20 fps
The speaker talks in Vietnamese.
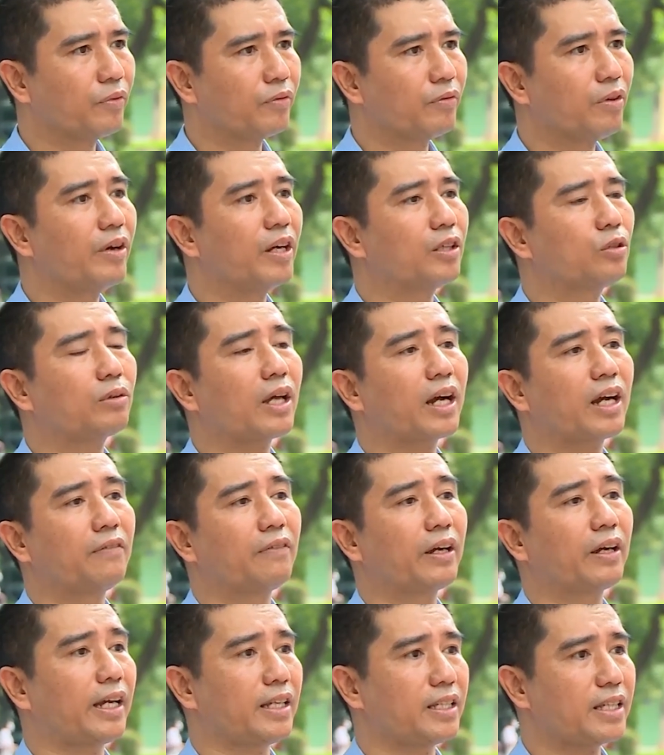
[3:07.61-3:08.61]
Vì vậy chúng ta cần
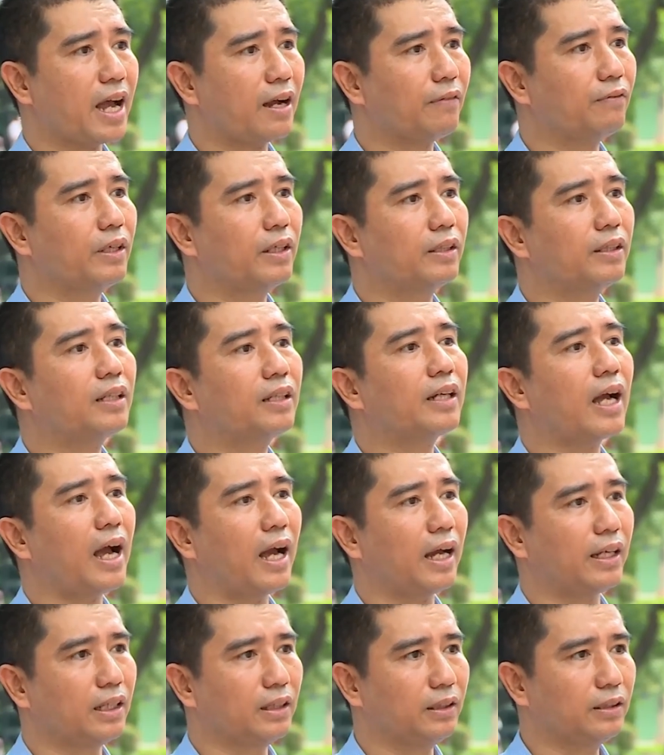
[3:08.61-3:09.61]
phải cảnh giác với tất
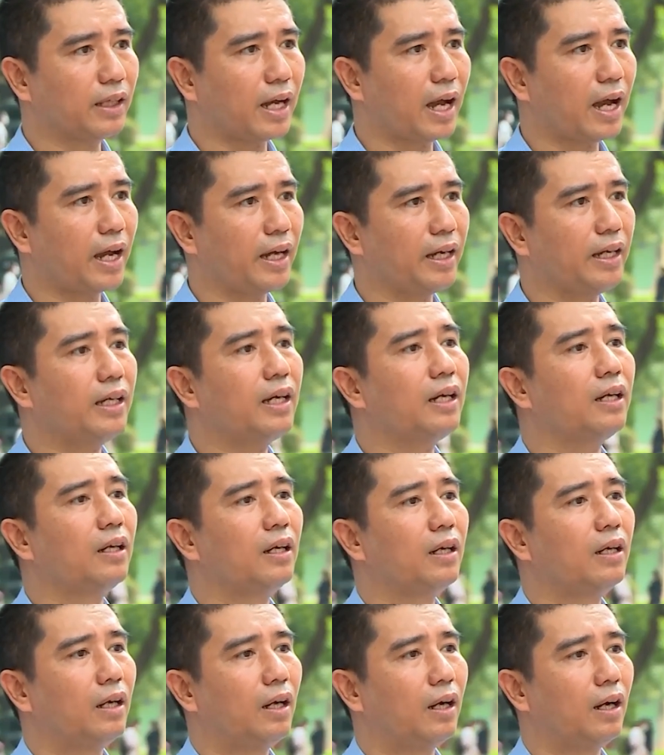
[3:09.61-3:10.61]
cả những cái
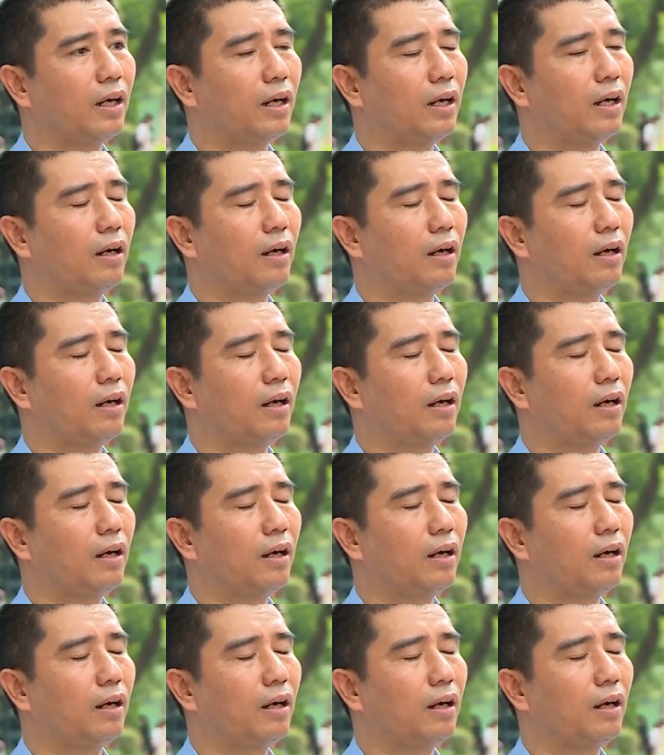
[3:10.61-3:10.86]
uh,